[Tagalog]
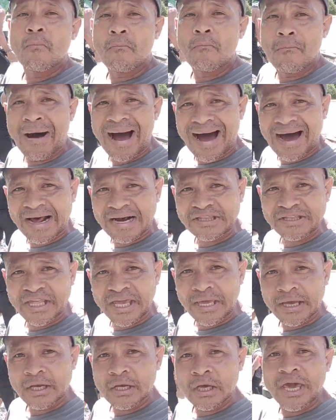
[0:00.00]

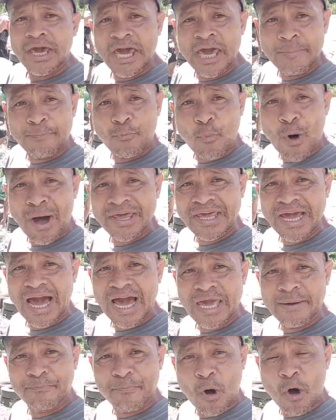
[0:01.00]
maarte.
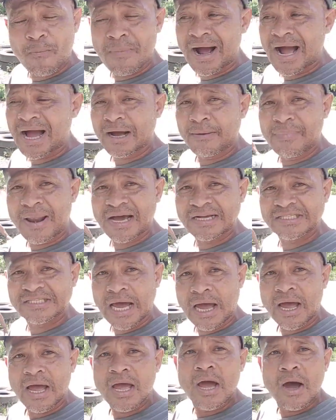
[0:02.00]
FYI po mga
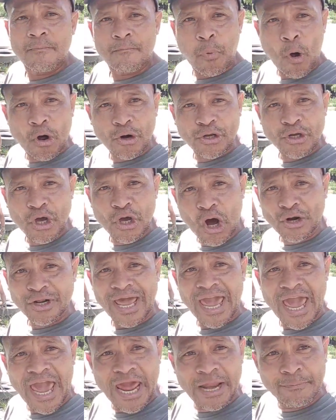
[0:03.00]
kablagsa, for your
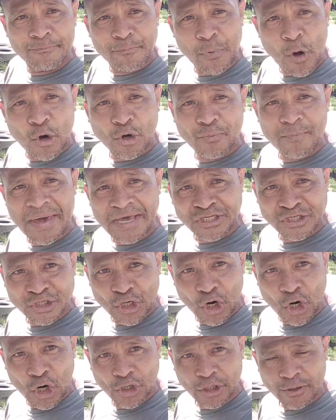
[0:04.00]

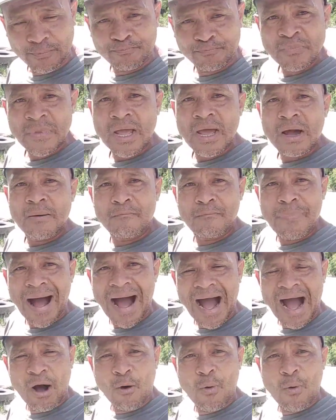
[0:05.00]
information,
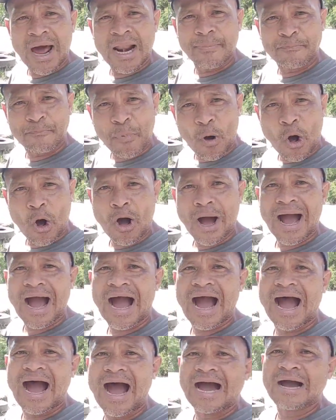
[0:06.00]
bawal po
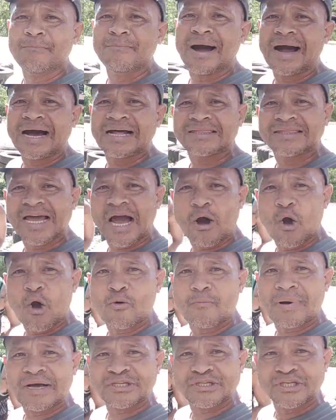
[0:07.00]
ang mga
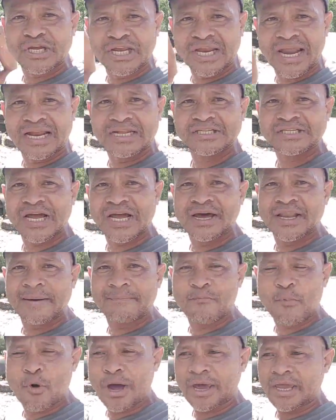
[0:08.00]
taong masilan sa
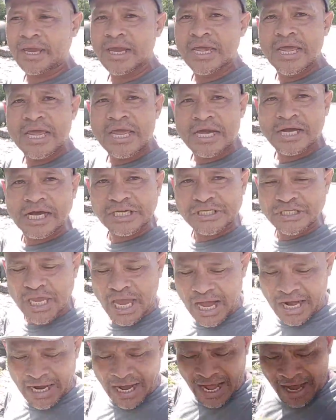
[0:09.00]
hanapbuhay. Kasi
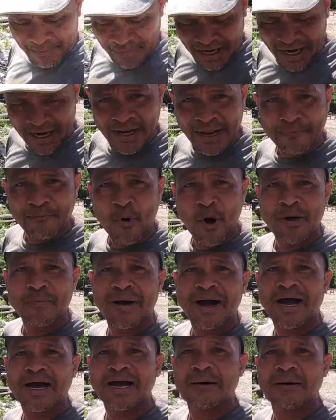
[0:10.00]
ang aming hanapbuhay
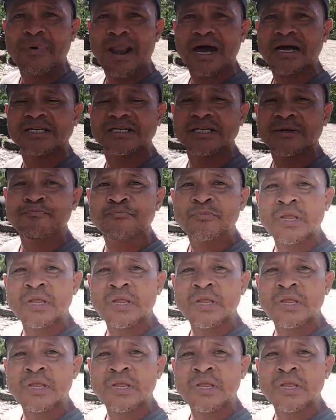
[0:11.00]
mga kablags,